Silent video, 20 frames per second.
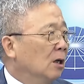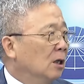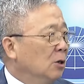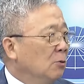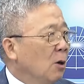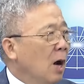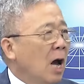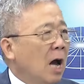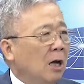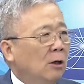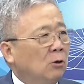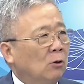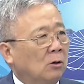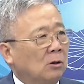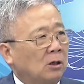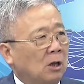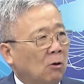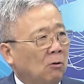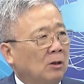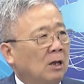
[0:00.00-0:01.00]
另外还有一种
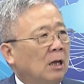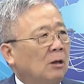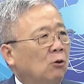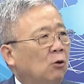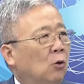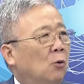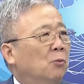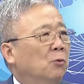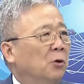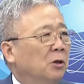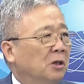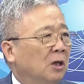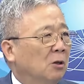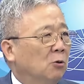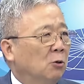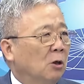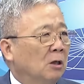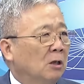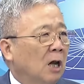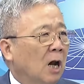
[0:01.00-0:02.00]
导弹对我们威胁
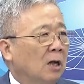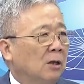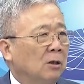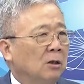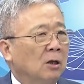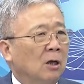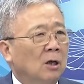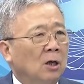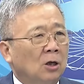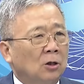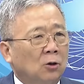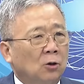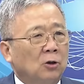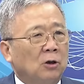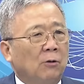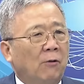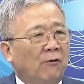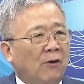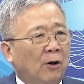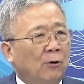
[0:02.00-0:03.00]
最大的，就
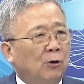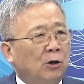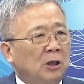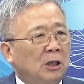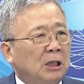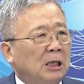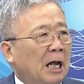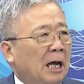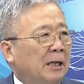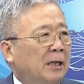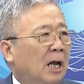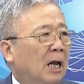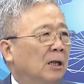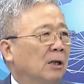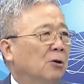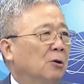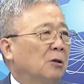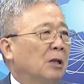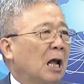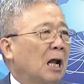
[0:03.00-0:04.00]
是斐洛西来台
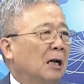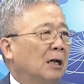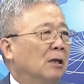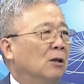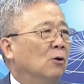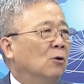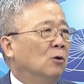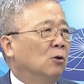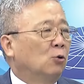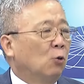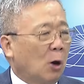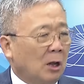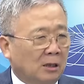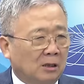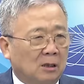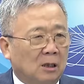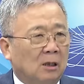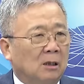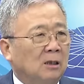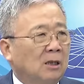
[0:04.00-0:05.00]
的时候打的那种短
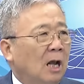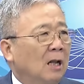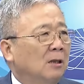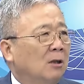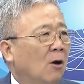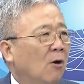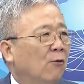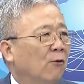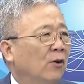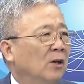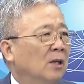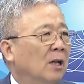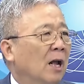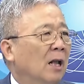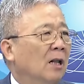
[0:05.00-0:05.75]
程弹道飞弹，